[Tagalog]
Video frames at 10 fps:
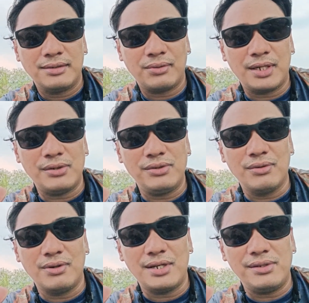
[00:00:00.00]
so ganun
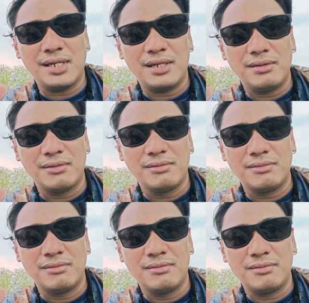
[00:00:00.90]
yung ano niya yung
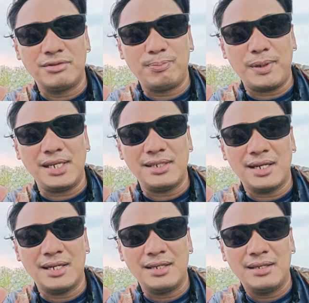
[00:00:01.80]
spring
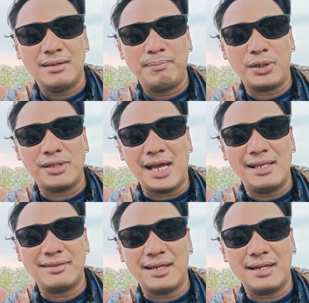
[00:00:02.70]
niya pero dahil
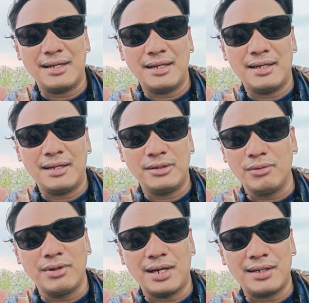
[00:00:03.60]
sa
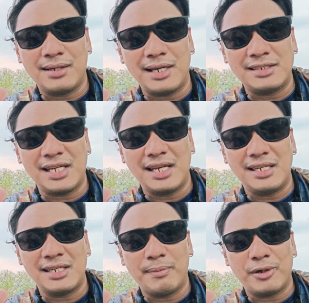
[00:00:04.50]
yung clutch
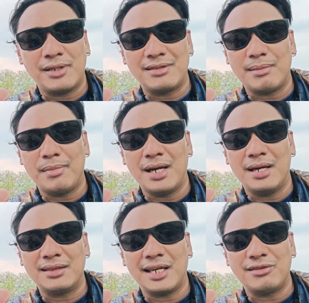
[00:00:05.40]
lining niya pero dahil sa
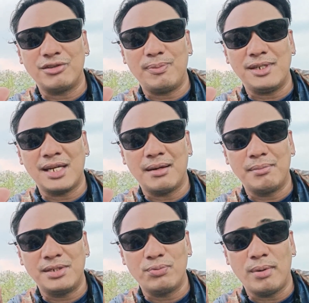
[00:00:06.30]
matigas yung spring niya
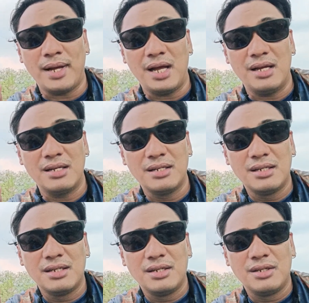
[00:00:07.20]
bilis bumaba
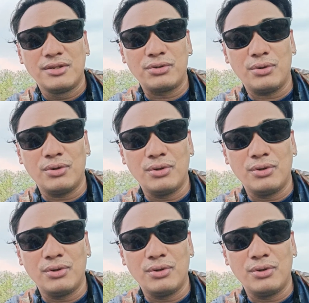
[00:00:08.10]
So,